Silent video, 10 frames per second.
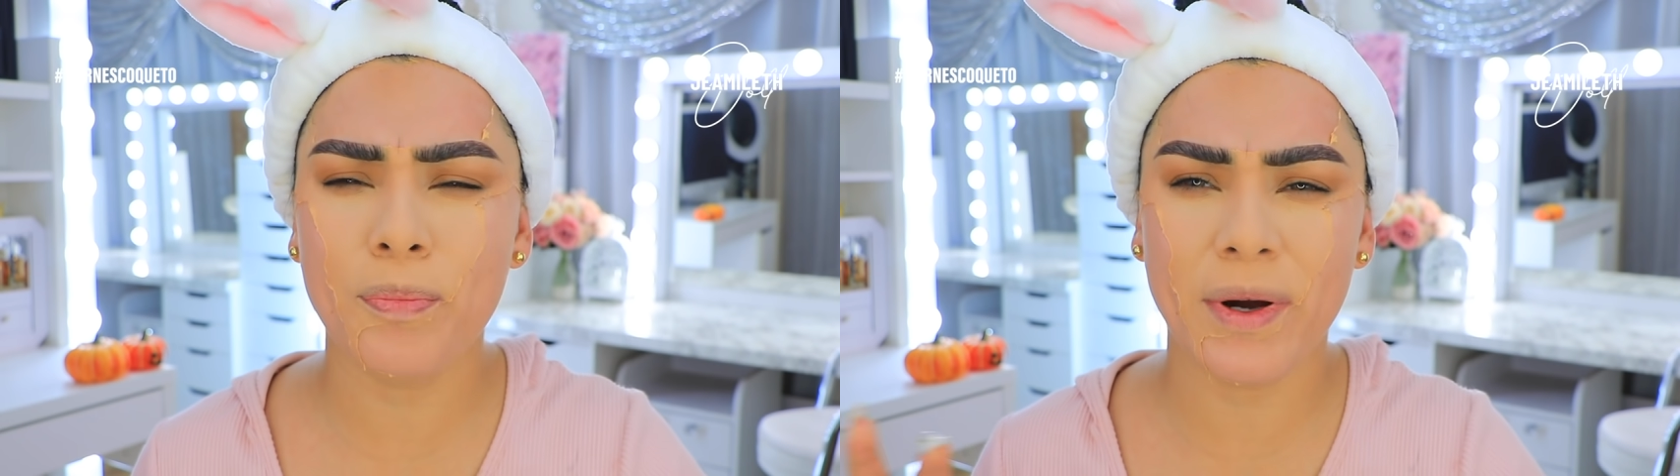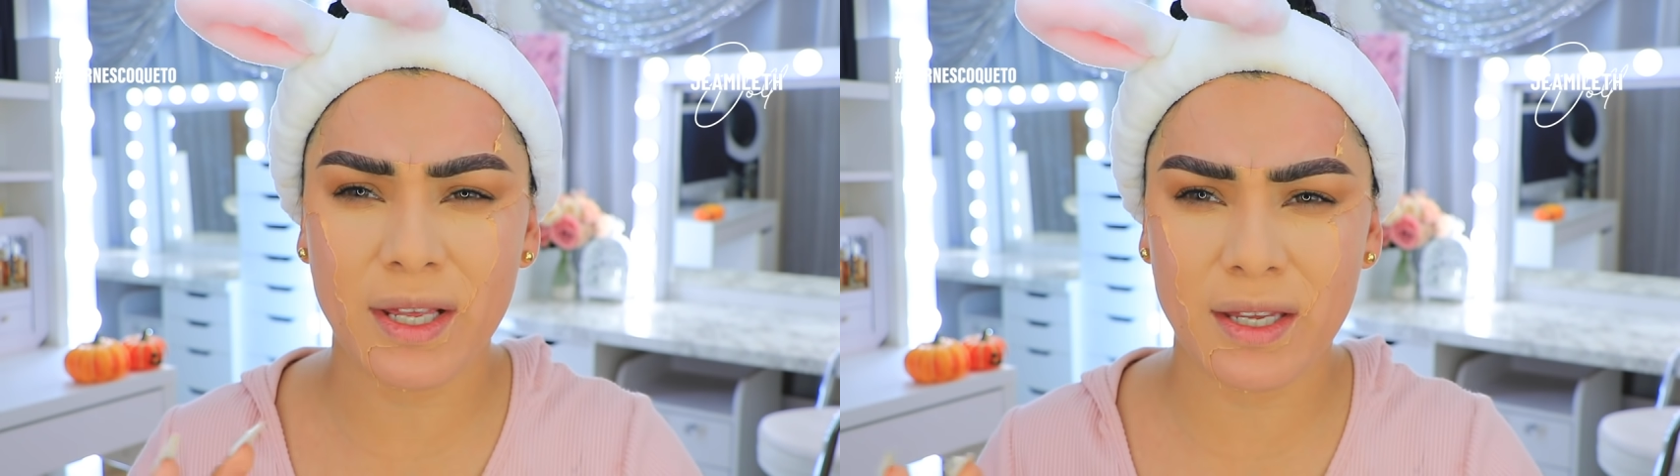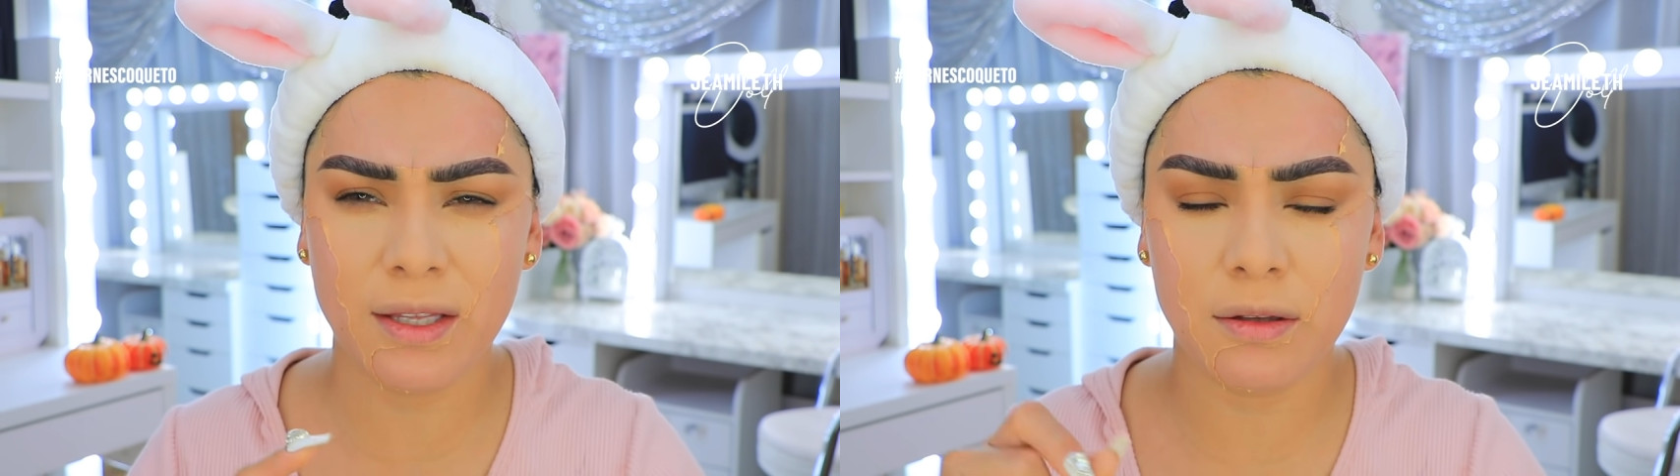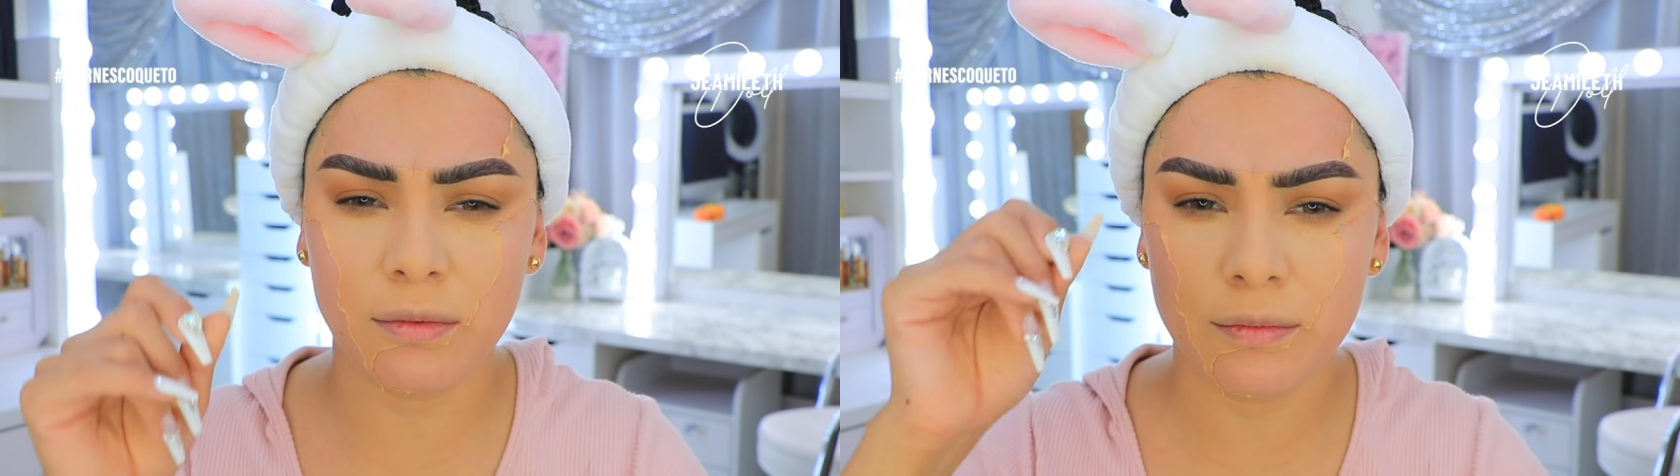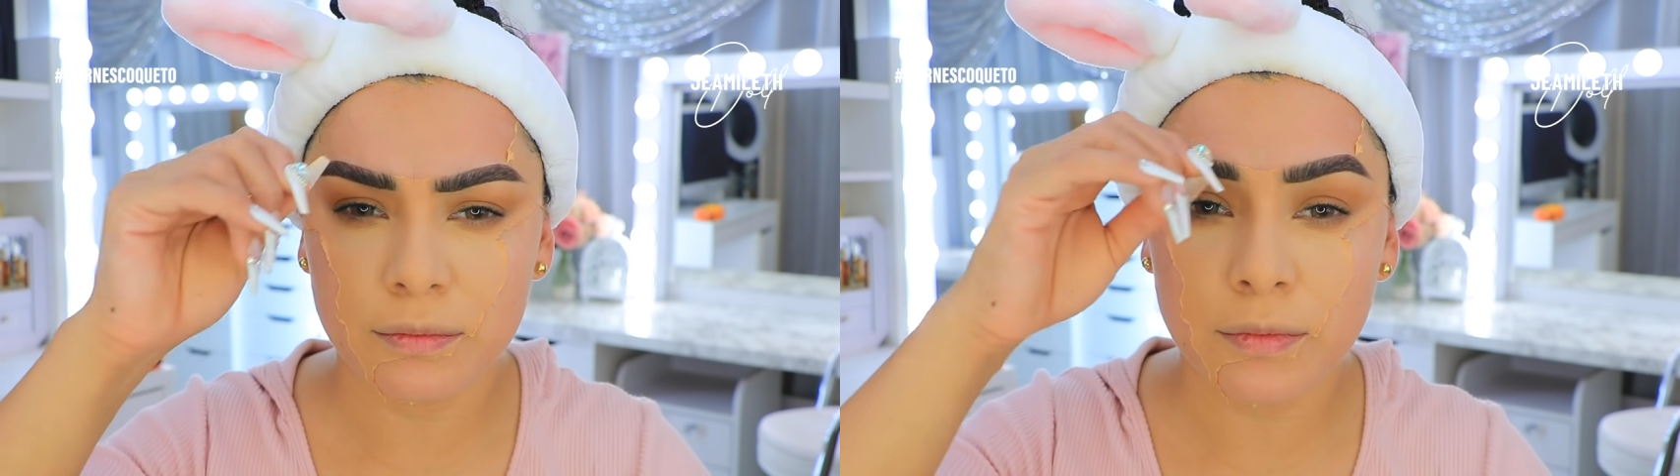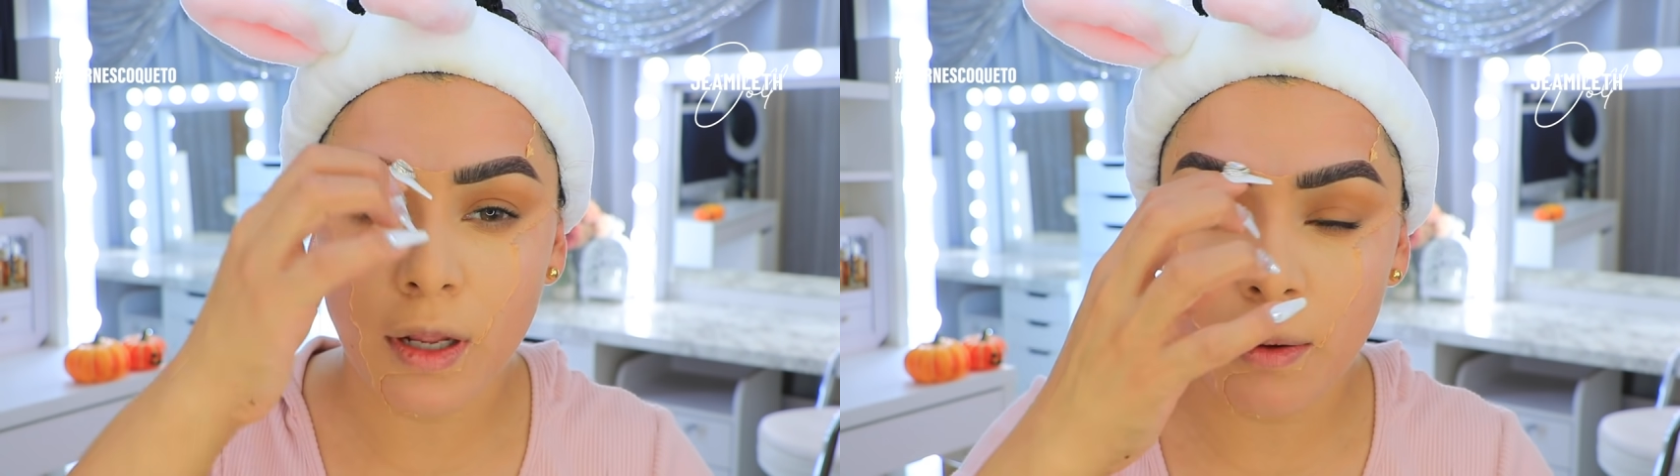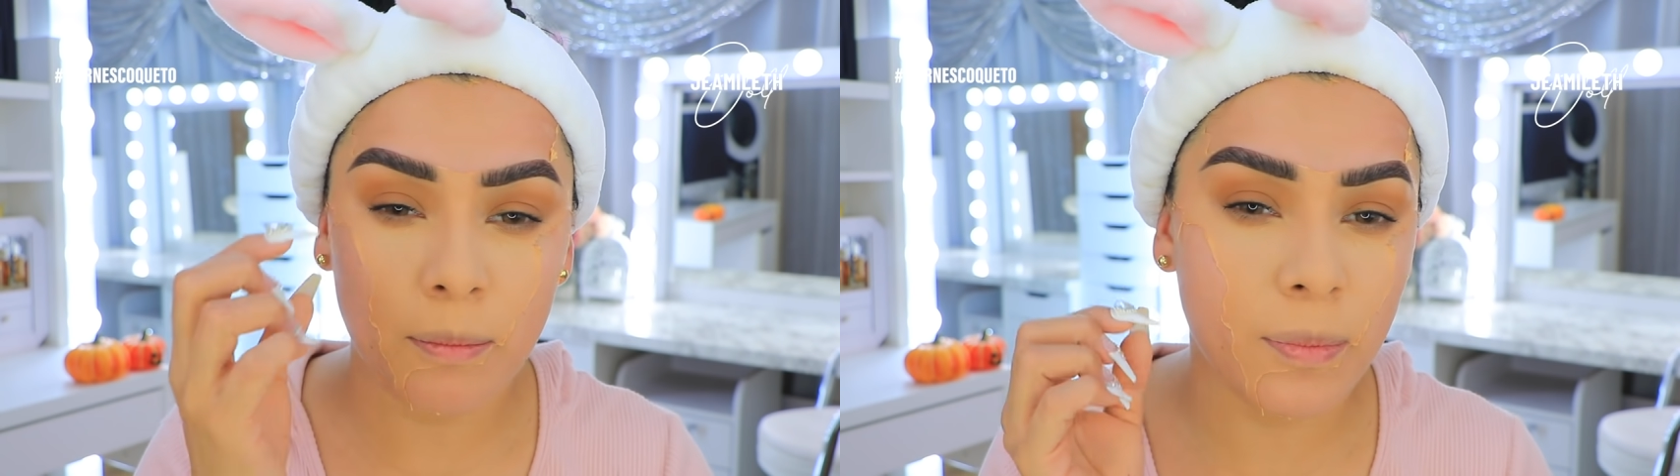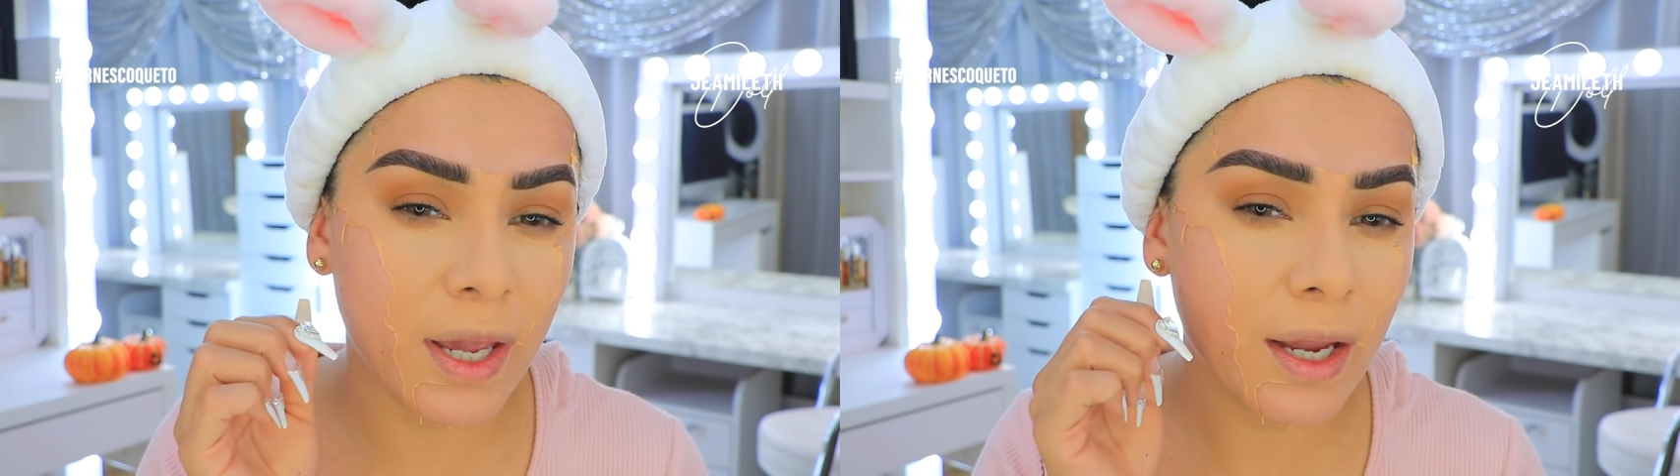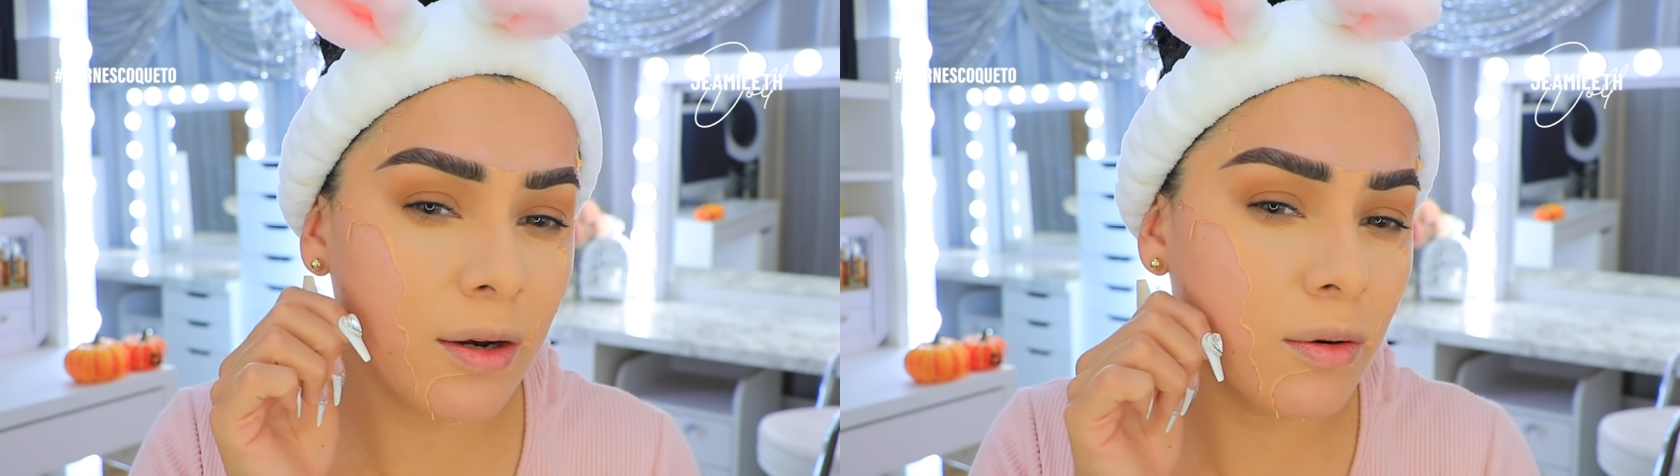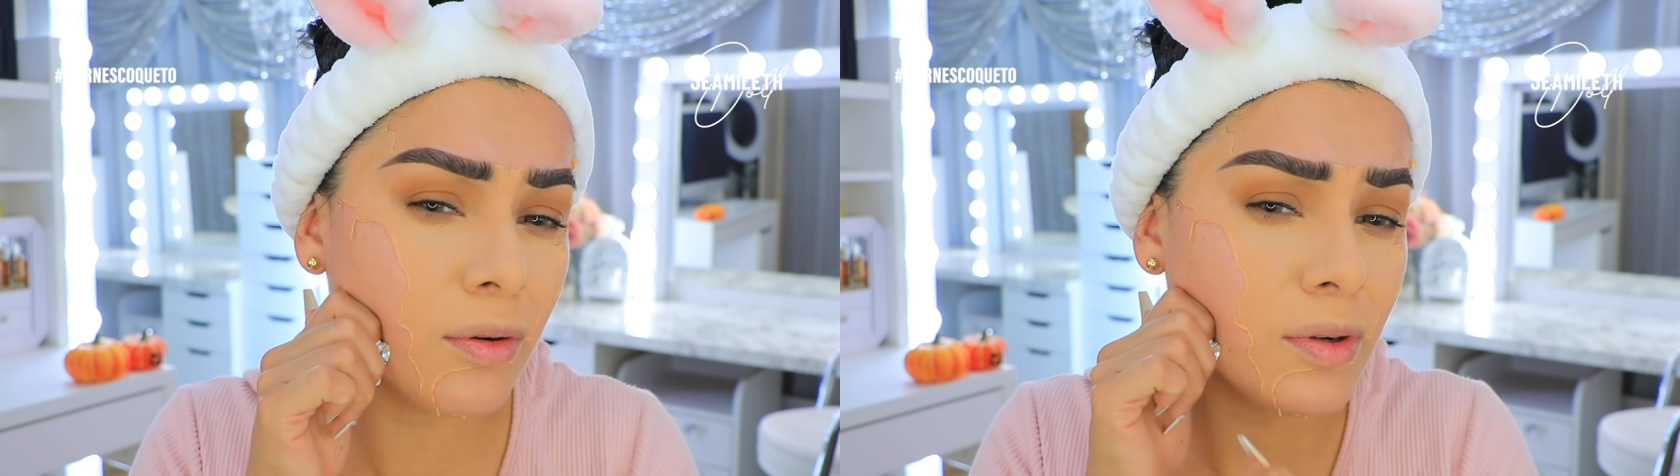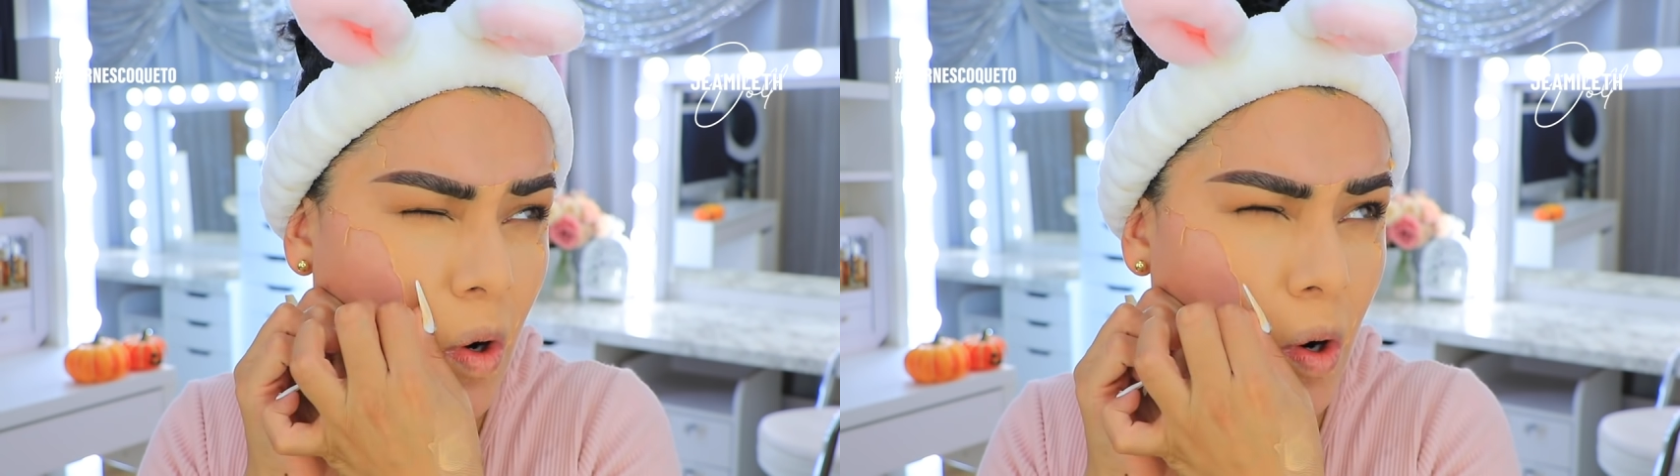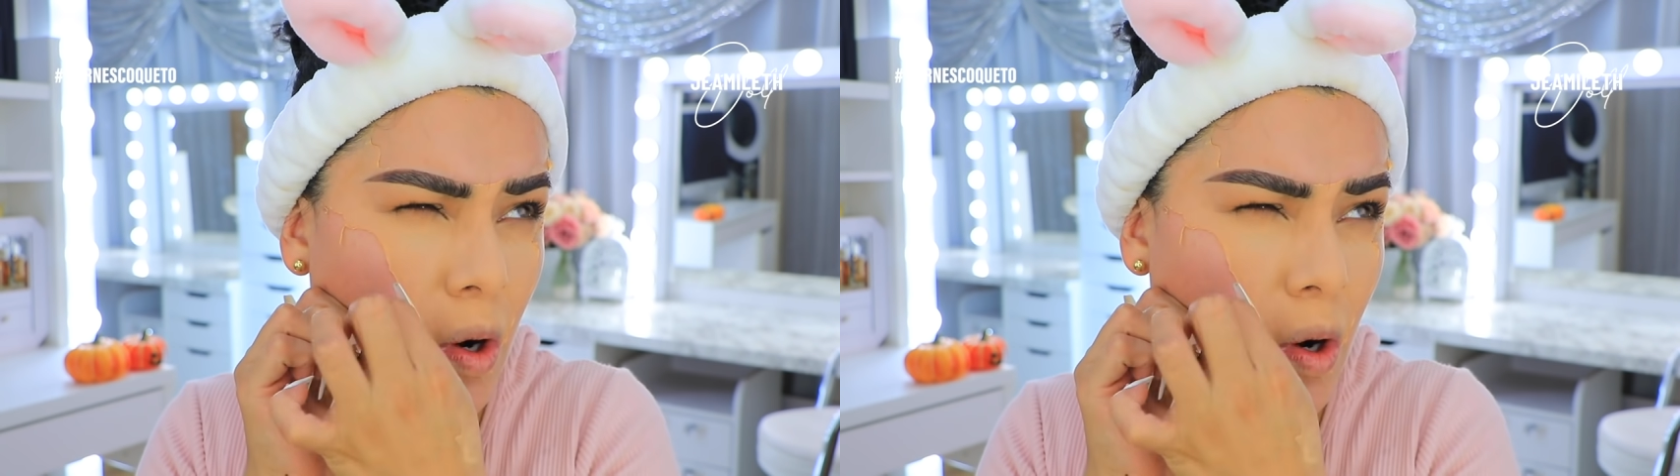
parejito. Pero...